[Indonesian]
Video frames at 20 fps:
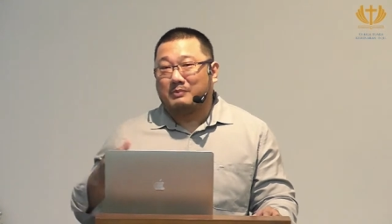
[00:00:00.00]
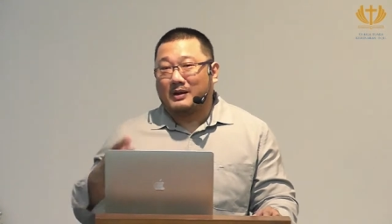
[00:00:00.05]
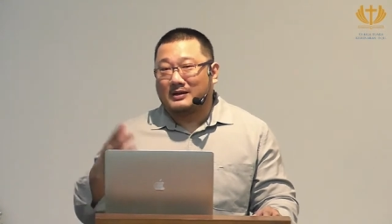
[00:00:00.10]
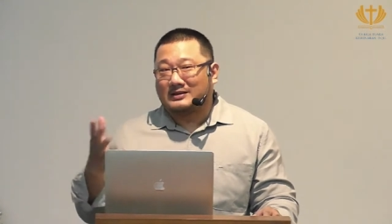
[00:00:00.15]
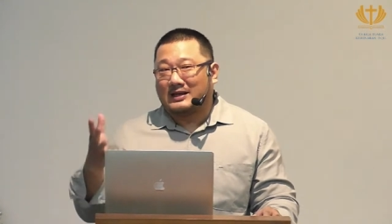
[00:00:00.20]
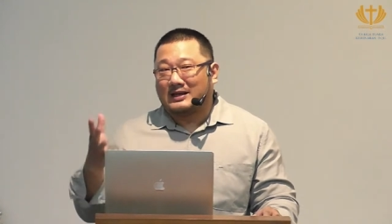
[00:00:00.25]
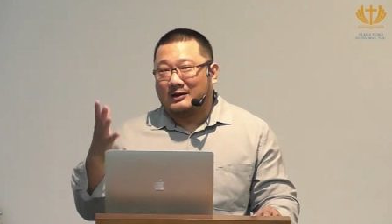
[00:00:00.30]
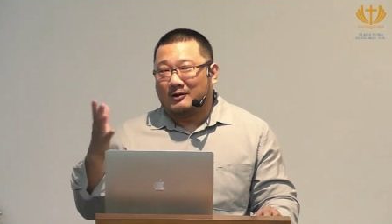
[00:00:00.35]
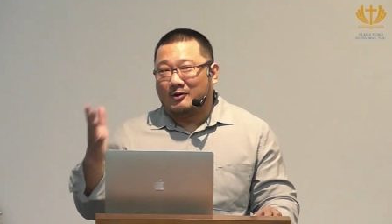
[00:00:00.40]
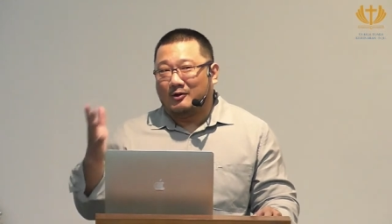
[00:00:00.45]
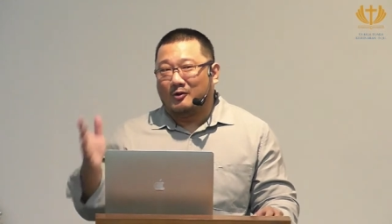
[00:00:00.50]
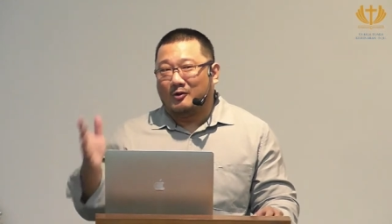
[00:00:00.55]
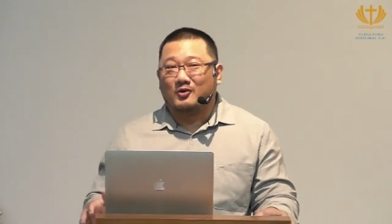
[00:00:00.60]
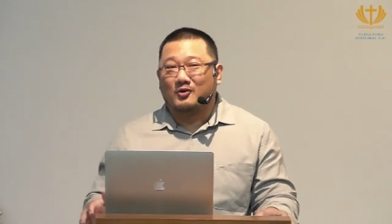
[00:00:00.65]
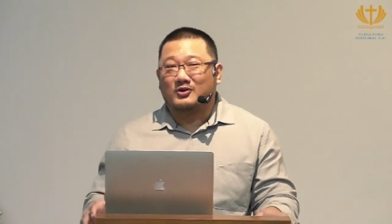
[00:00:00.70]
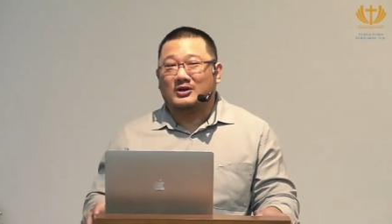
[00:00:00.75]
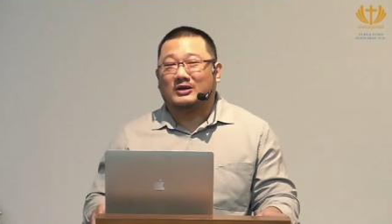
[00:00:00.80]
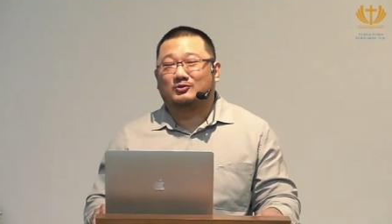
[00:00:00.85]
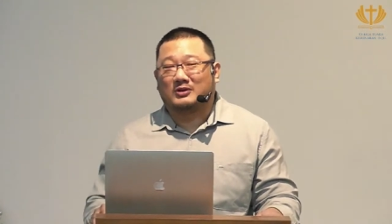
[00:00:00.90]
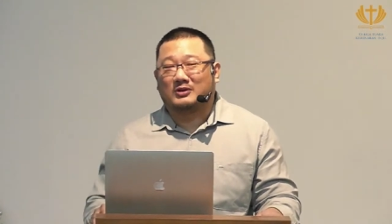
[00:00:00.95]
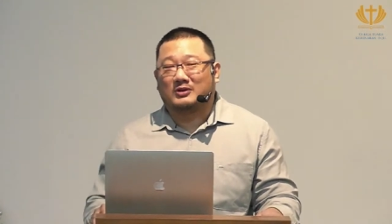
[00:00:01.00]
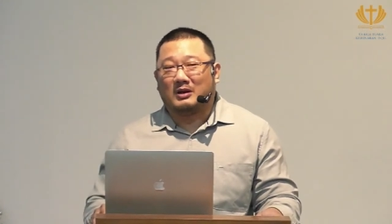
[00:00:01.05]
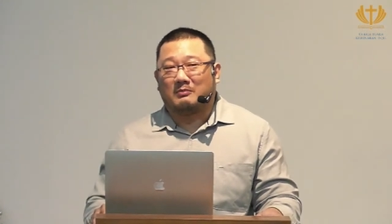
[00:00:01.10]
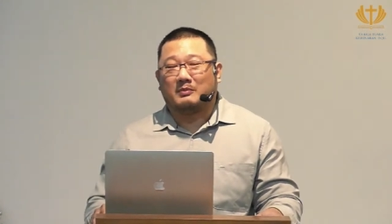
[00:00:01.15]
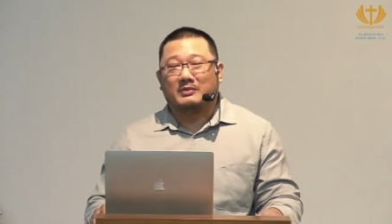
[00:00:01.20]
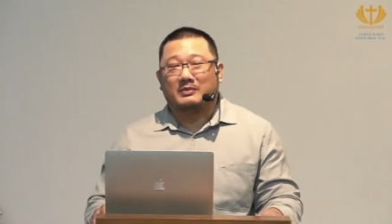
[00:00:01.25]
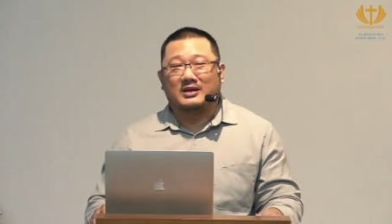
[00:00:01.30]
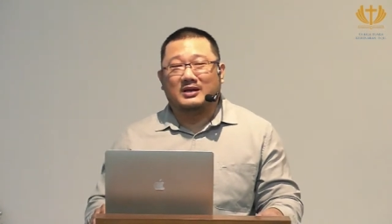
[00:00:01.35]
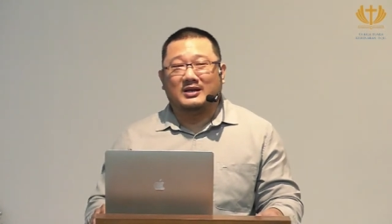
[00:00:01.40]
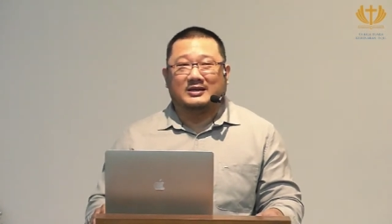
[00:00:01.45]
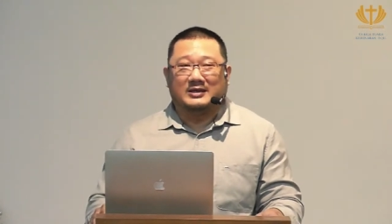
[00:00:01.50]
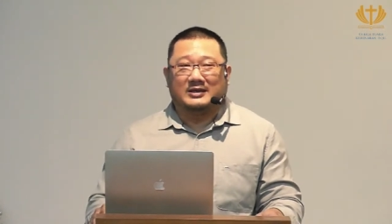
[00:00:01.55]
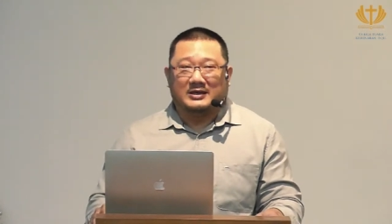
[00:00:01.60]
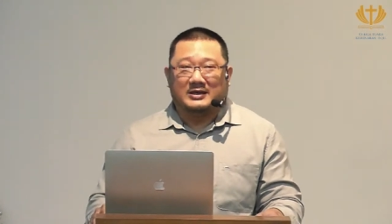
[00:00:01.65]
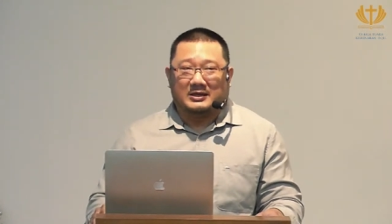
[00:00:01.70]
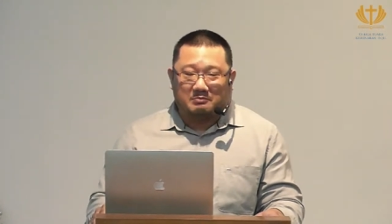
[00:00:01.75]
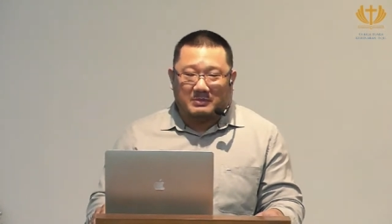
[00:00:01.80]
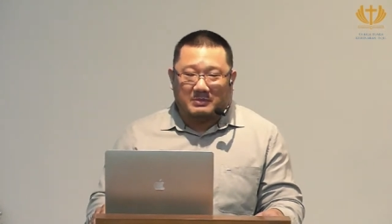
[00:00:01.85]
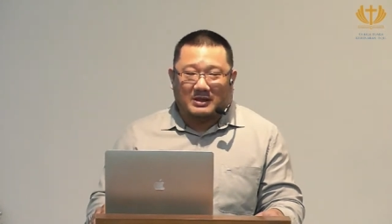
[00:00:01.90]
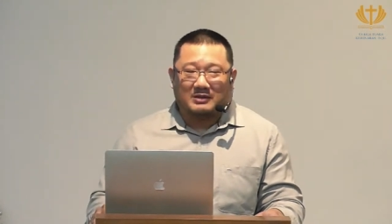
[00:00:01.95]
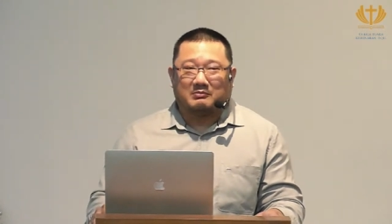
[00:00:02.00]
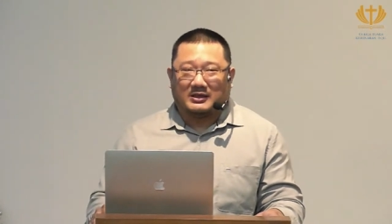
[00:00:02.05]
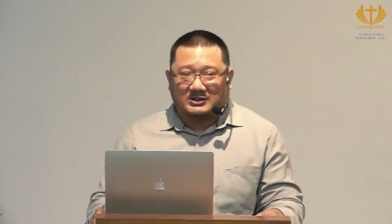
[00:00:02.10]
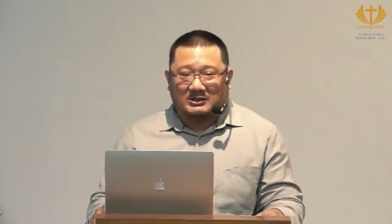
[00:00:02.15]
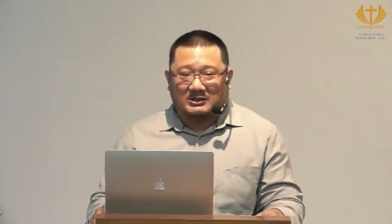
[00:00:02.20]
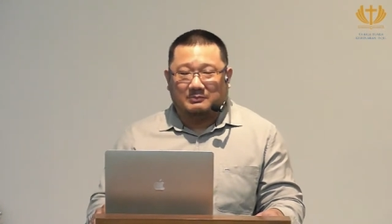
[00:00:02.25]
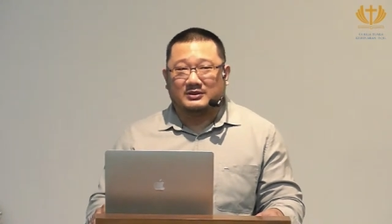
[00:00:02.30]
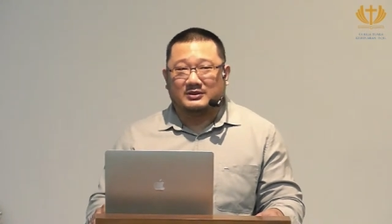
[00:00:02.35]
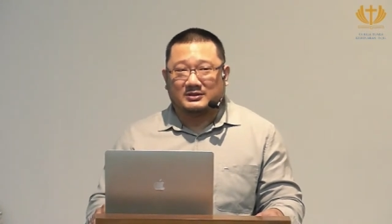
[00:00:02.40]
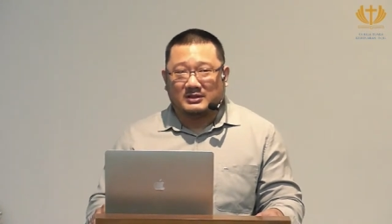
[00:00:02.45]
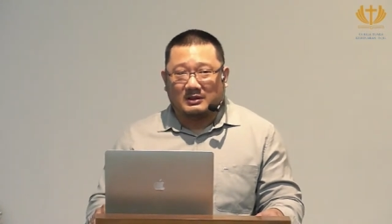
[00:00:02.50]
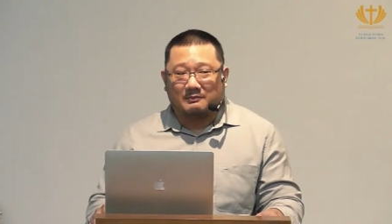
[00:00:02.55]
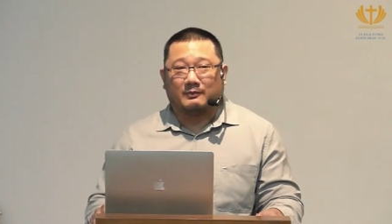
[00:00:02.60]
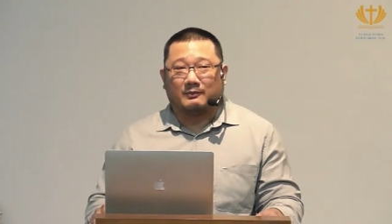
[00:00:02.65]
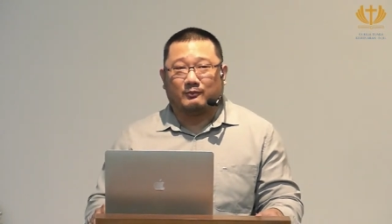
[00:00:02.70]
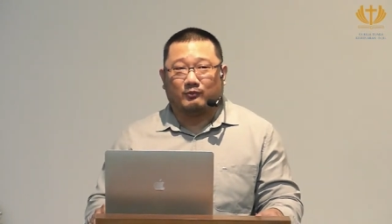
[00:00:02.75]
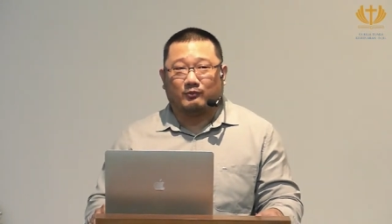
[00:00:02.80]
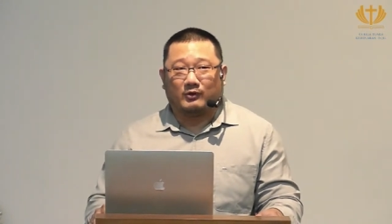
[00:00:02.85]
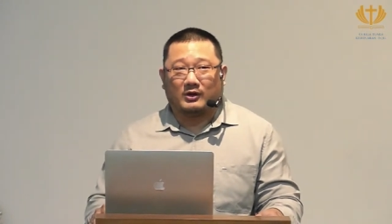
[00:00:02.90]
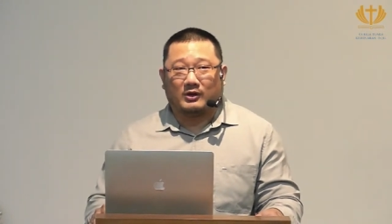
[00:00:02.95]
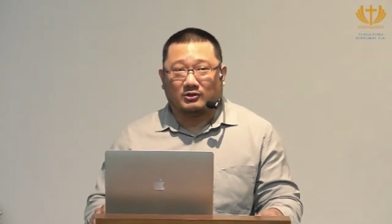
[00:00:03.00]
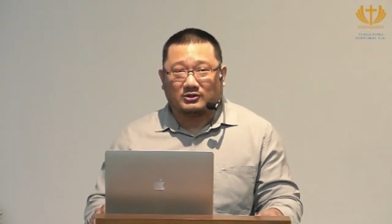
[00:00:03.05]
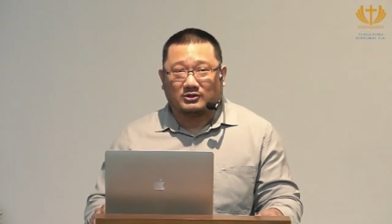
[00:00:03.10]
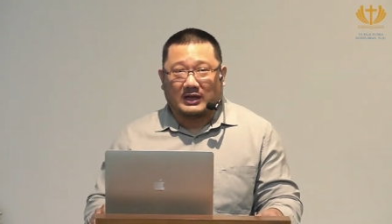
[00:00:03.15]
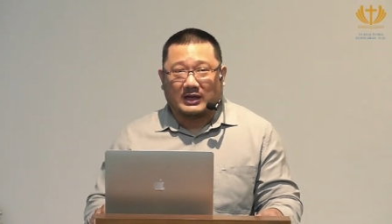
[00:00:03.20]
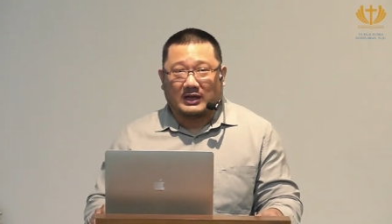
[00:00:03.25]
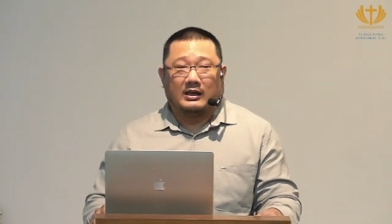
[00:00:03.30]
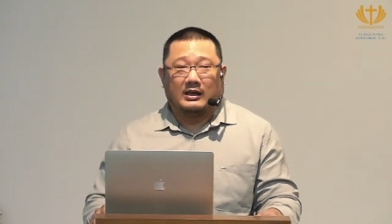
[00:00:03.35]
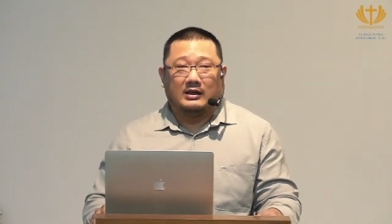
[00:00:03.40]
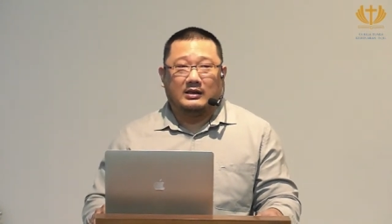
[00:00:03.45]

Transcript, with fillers: Salomo yang sudah memiliki hikmat masih bisa berbuat dosa,